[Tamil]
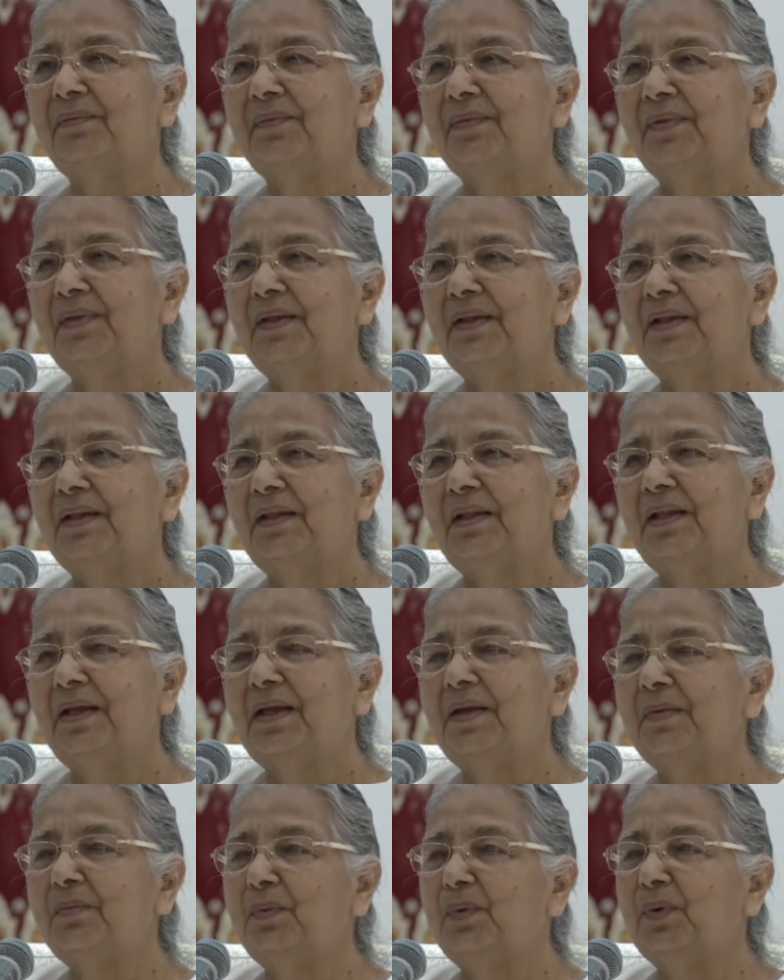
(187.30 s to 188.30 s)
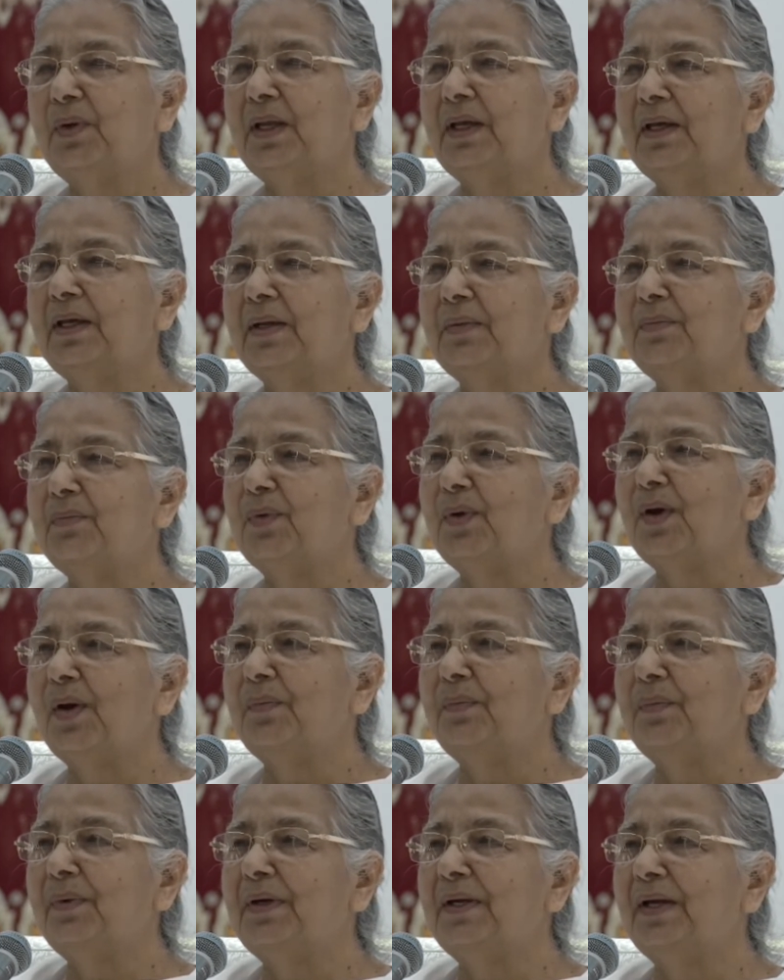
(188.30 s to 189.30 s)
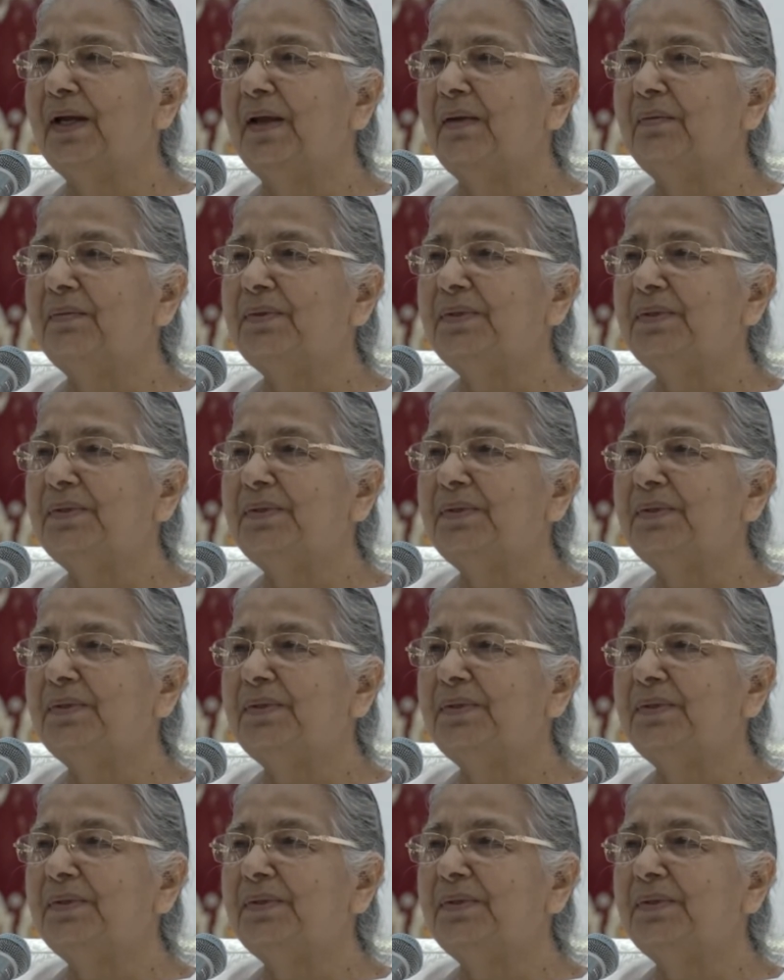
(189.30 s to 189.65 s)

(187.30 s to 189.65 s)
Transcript: அப்போ தாதி வந்து தாதி கிட்ட சொன்னாங்க